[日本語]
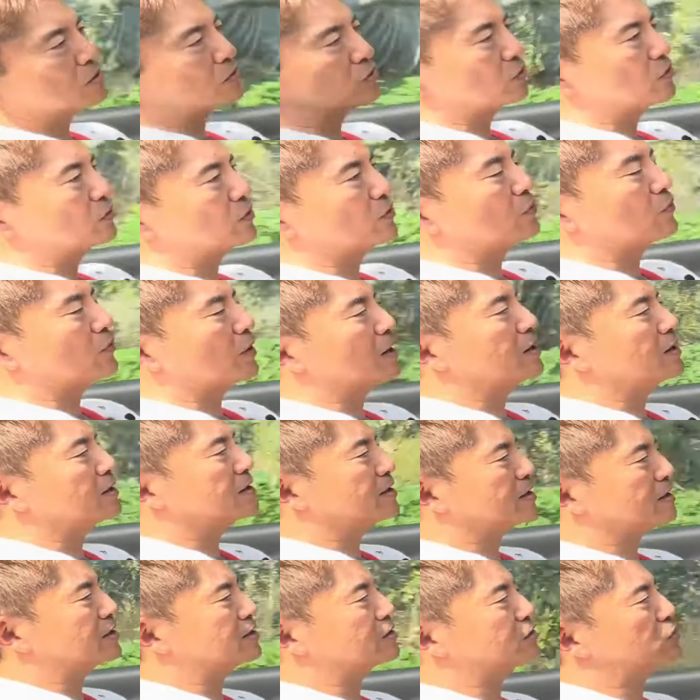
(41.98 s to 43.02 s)
その
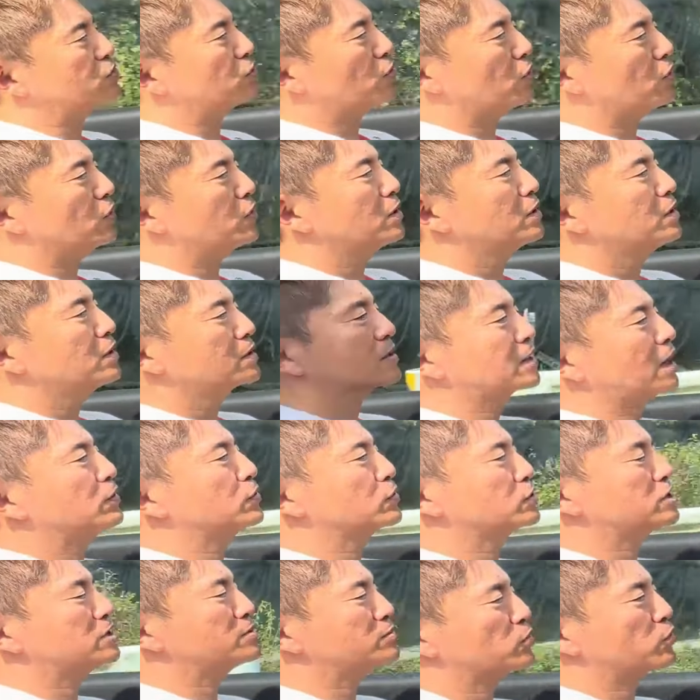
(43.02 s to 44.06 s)
ワインディングを
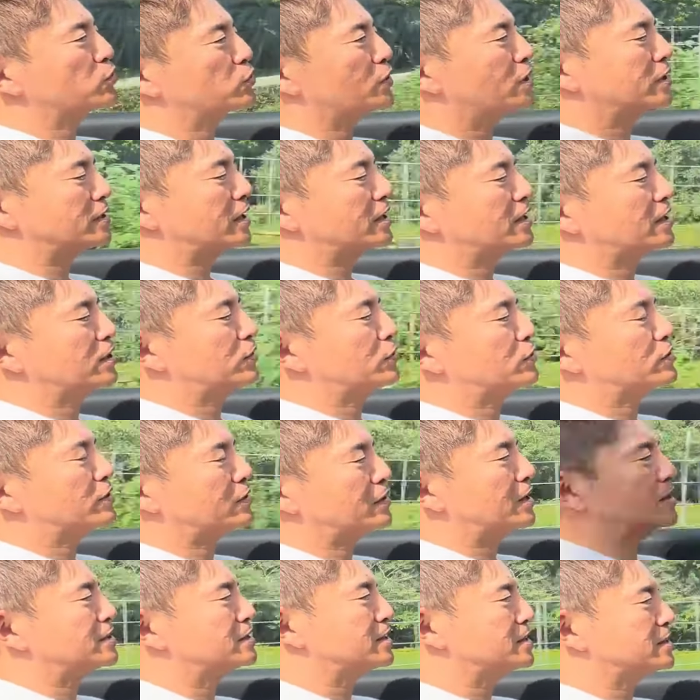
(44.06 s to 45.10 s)
楽しむことができるってい
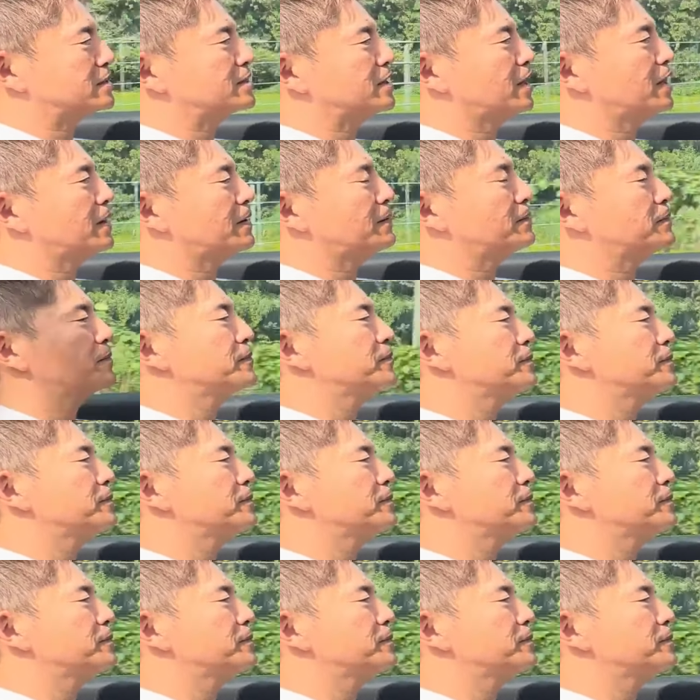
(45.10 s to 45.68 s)
う感じですね